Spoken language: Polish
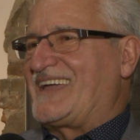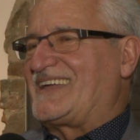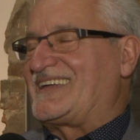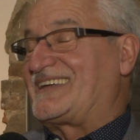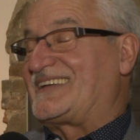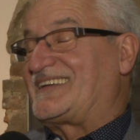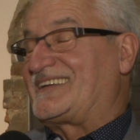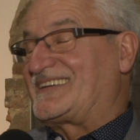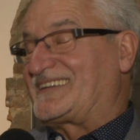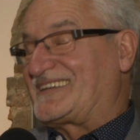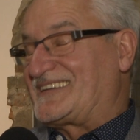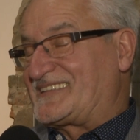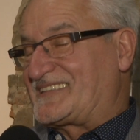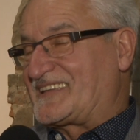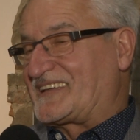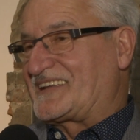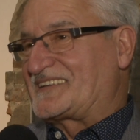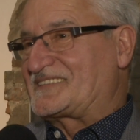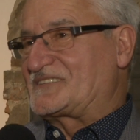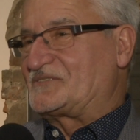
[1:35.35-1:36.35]
E,
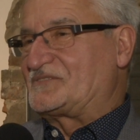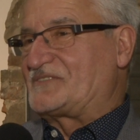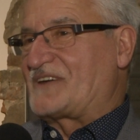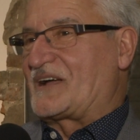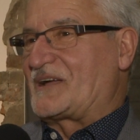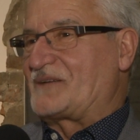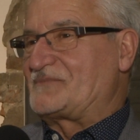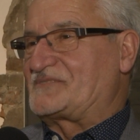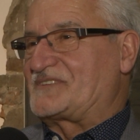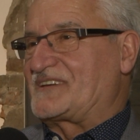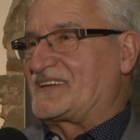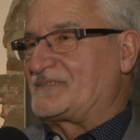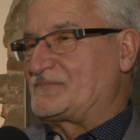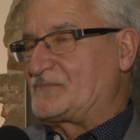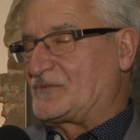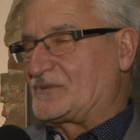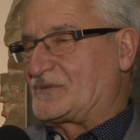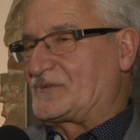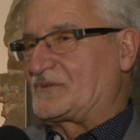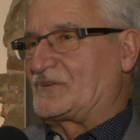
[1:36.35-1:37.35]
interesowałem się,
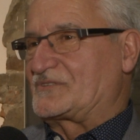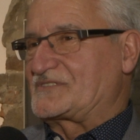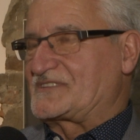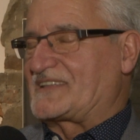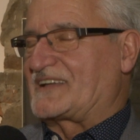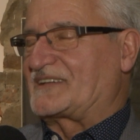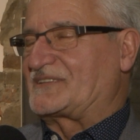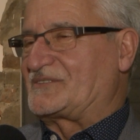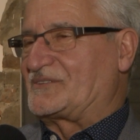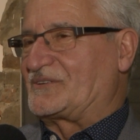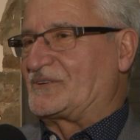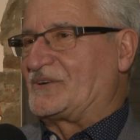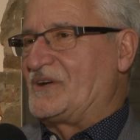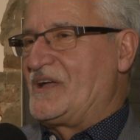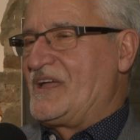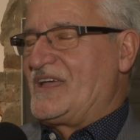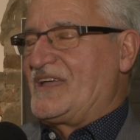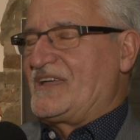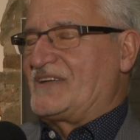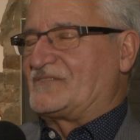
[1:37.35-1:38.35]
bo ostatnio
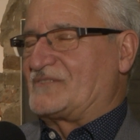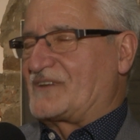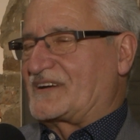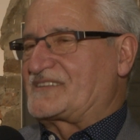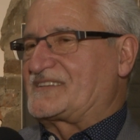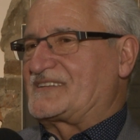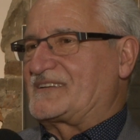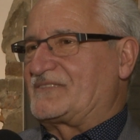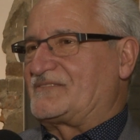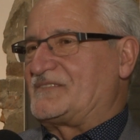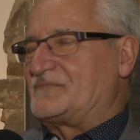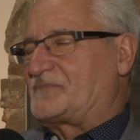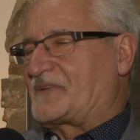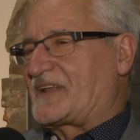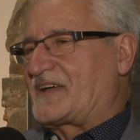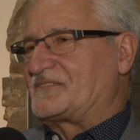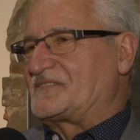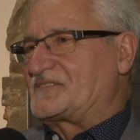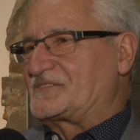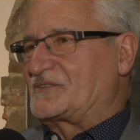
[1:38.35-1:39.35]
właśnie
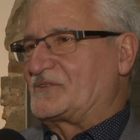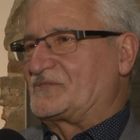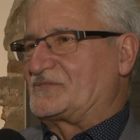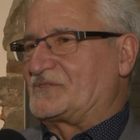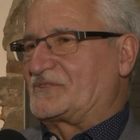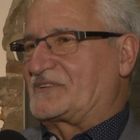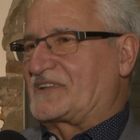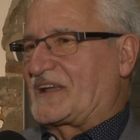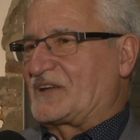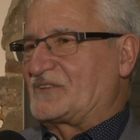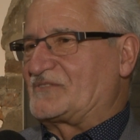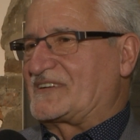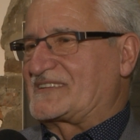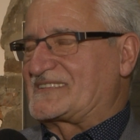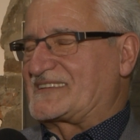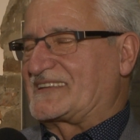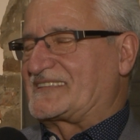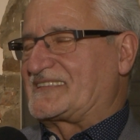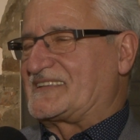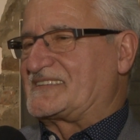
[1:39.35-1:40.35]
wyprawy są do krajów
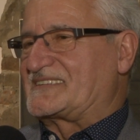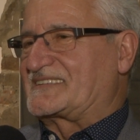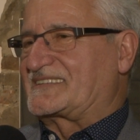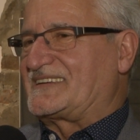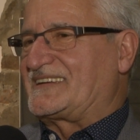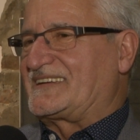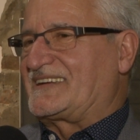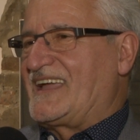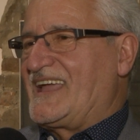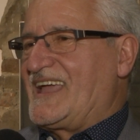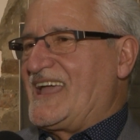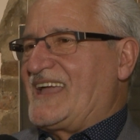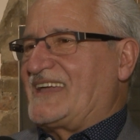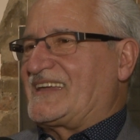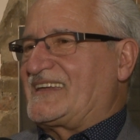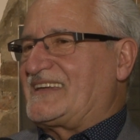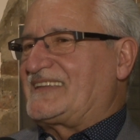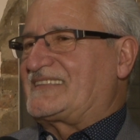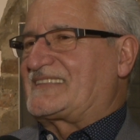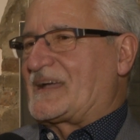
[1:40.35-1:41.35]
azjatyckich
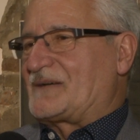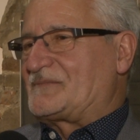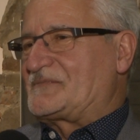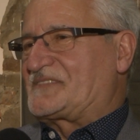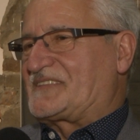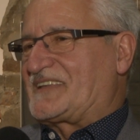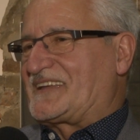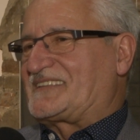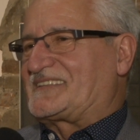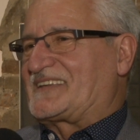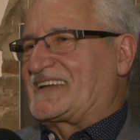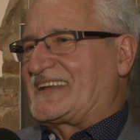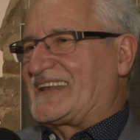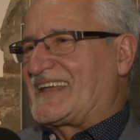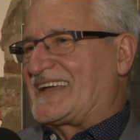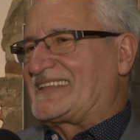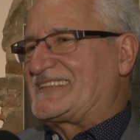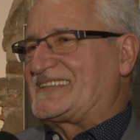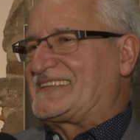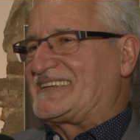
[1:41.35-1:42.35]
i tam w tej
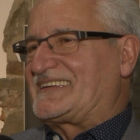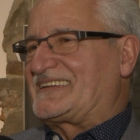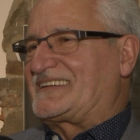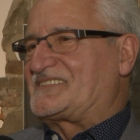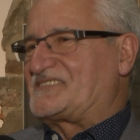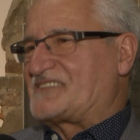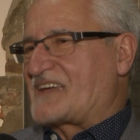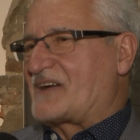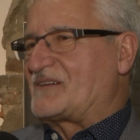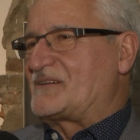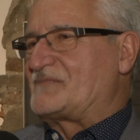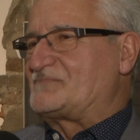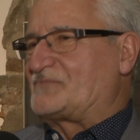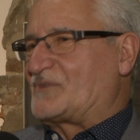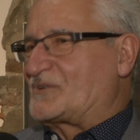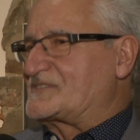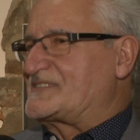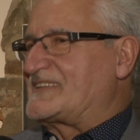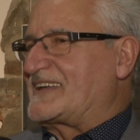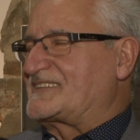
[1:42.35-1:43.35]
Tajlandii chciałem
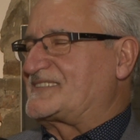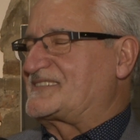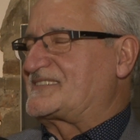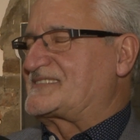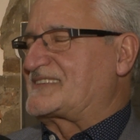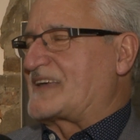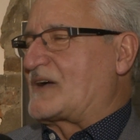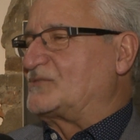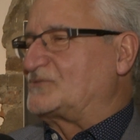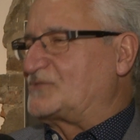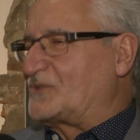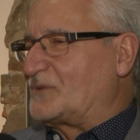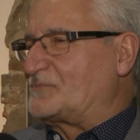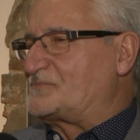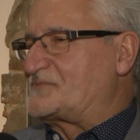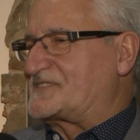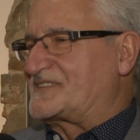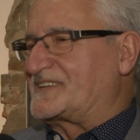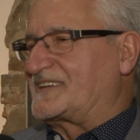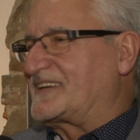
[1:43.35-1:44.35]
poznać z
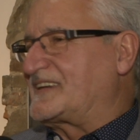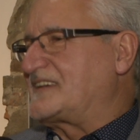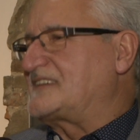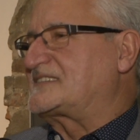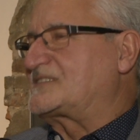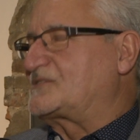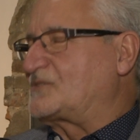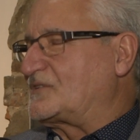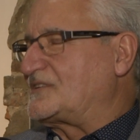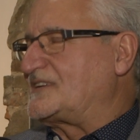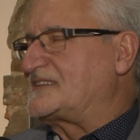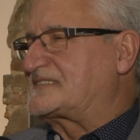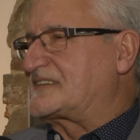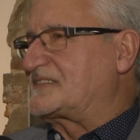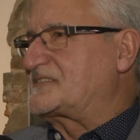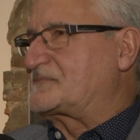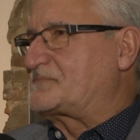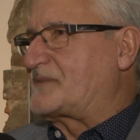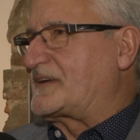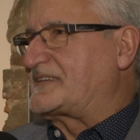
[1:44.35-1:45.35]
autopsji i
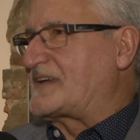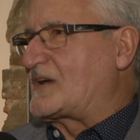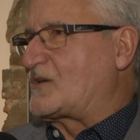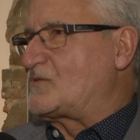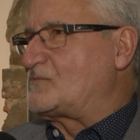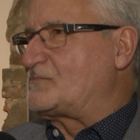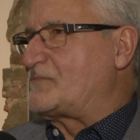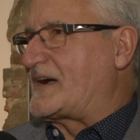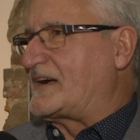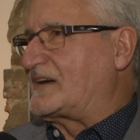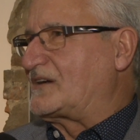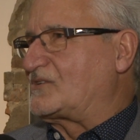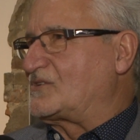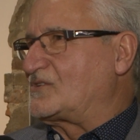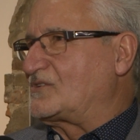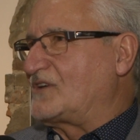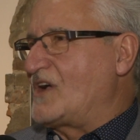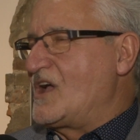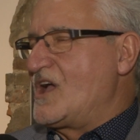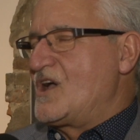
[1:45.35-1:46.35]
stolicę wspaniałą
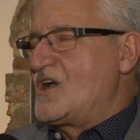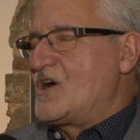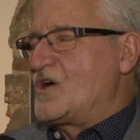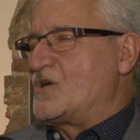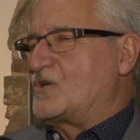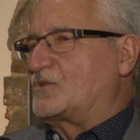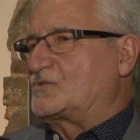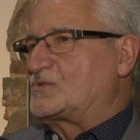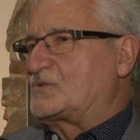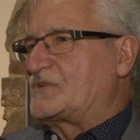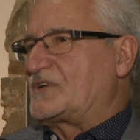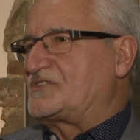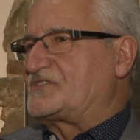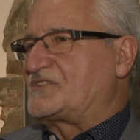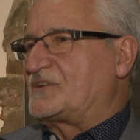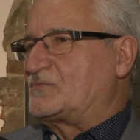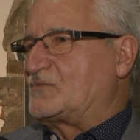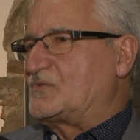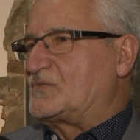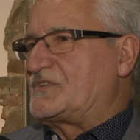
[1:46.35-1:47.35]
Bangkok, o której
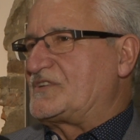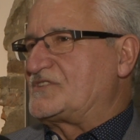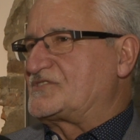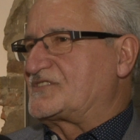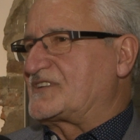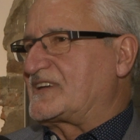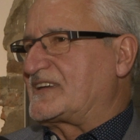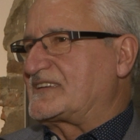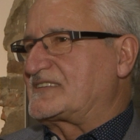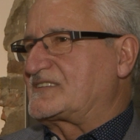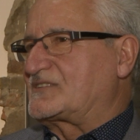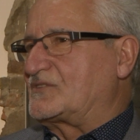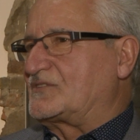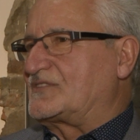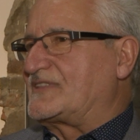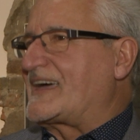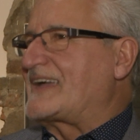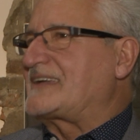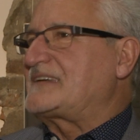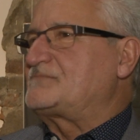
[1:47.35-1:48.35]
się mówi, że jest
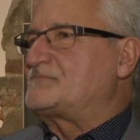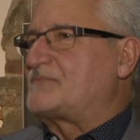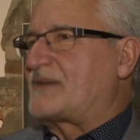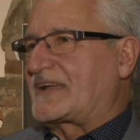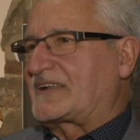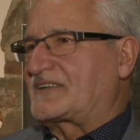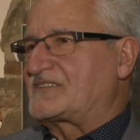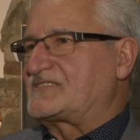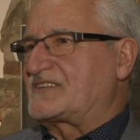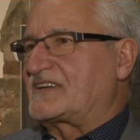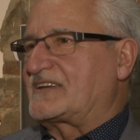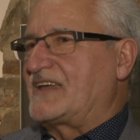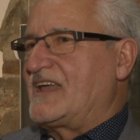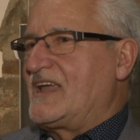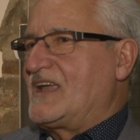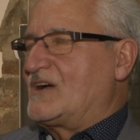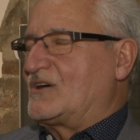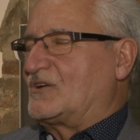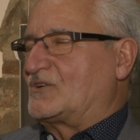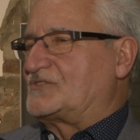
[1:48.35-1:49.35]
to najbardziej
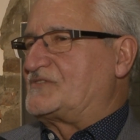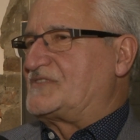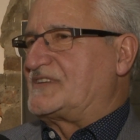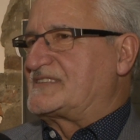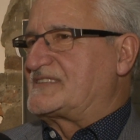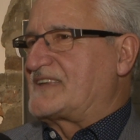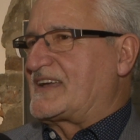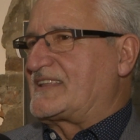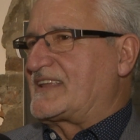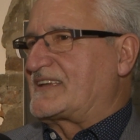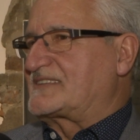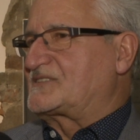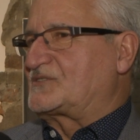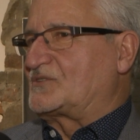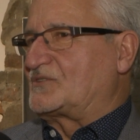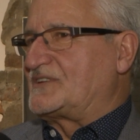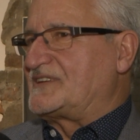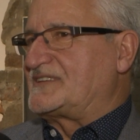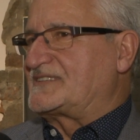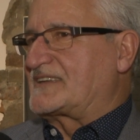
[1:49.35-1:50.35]
odwiedzana
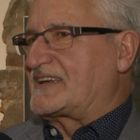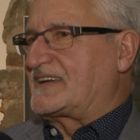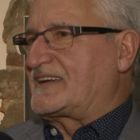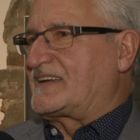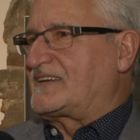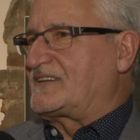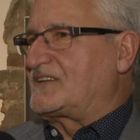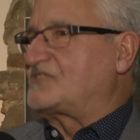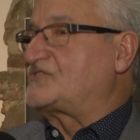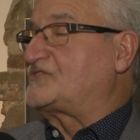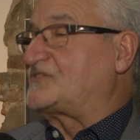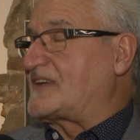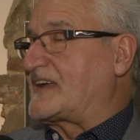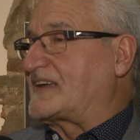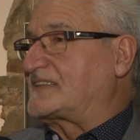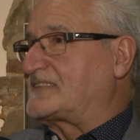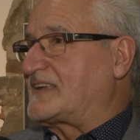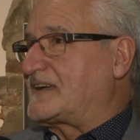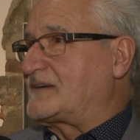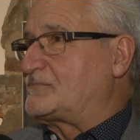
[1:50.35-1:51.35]
stolica
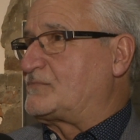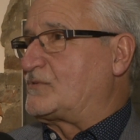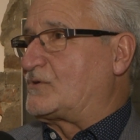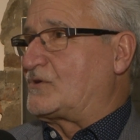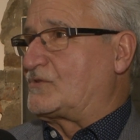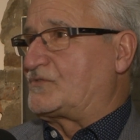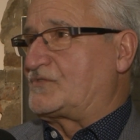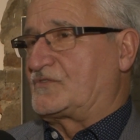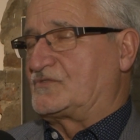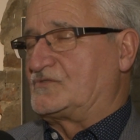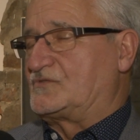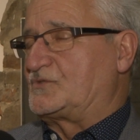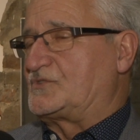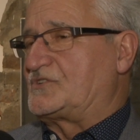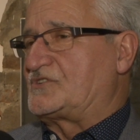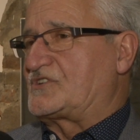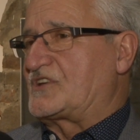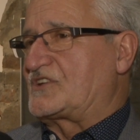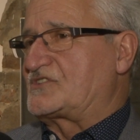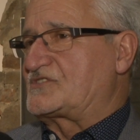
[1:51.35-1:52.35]
świata, bo w
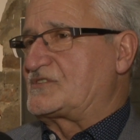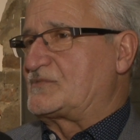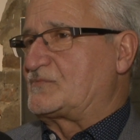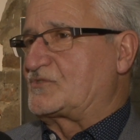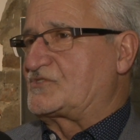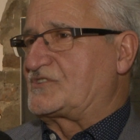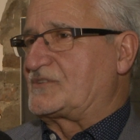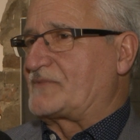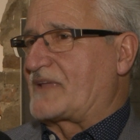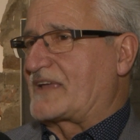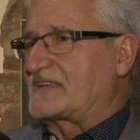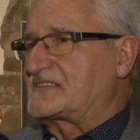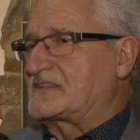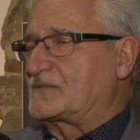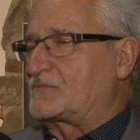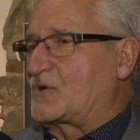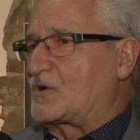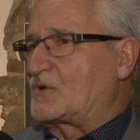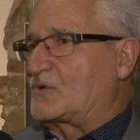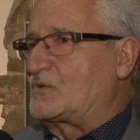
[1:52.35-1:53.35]

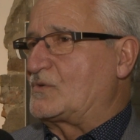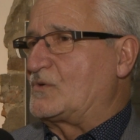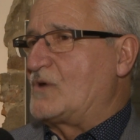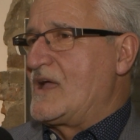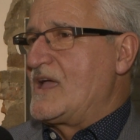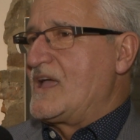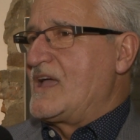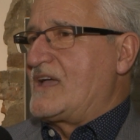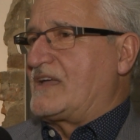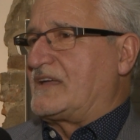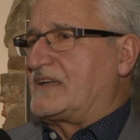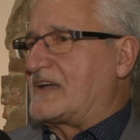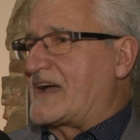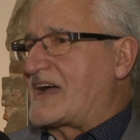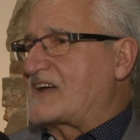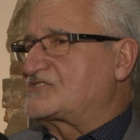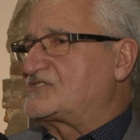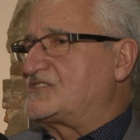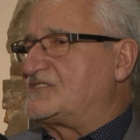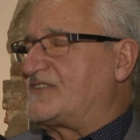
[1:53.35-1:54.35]
2018 roku
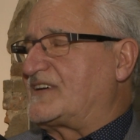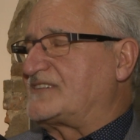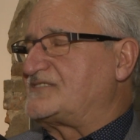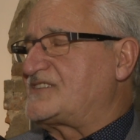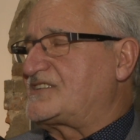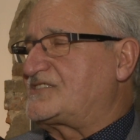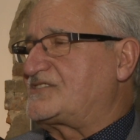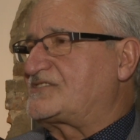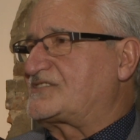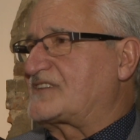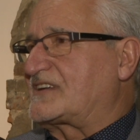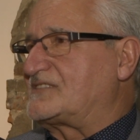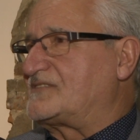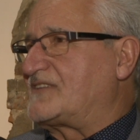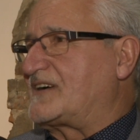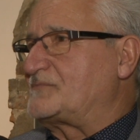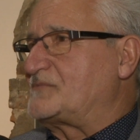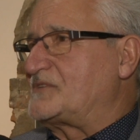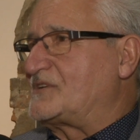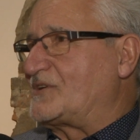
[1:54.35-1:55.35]
e, aż
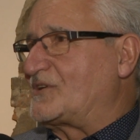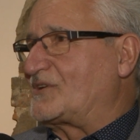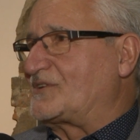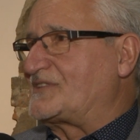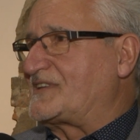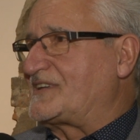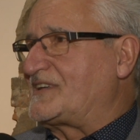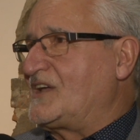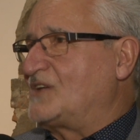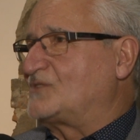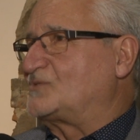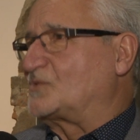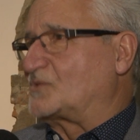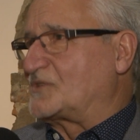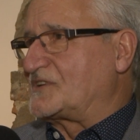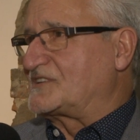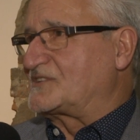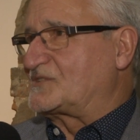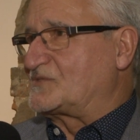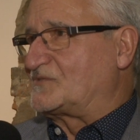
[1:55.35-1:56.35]
22 miliony
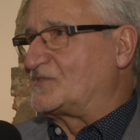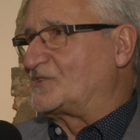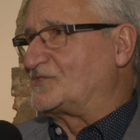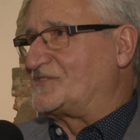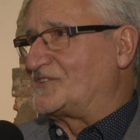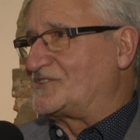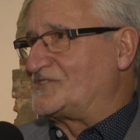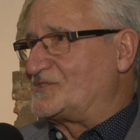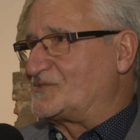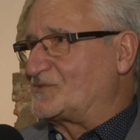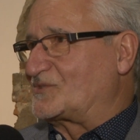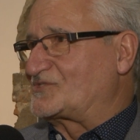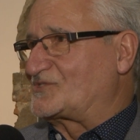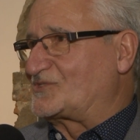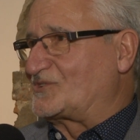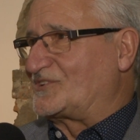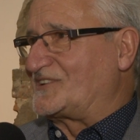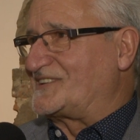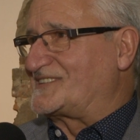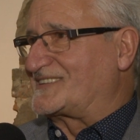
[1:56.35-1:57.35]
turystów odwiedziło
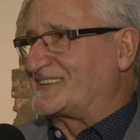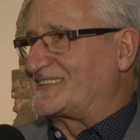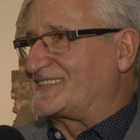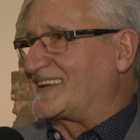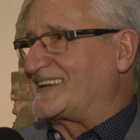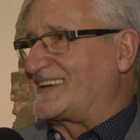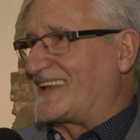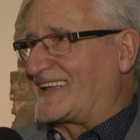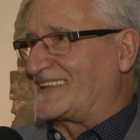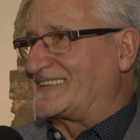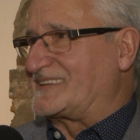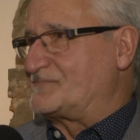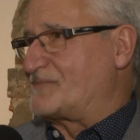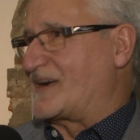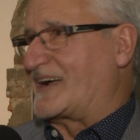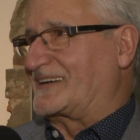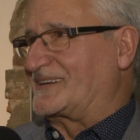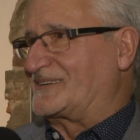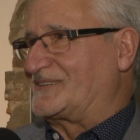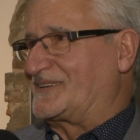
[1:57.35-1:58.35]
stolicę Tajlandii,
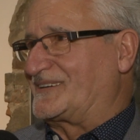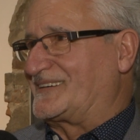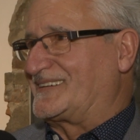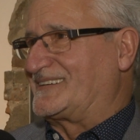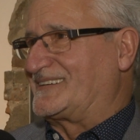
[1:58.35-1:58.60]
Bangkok.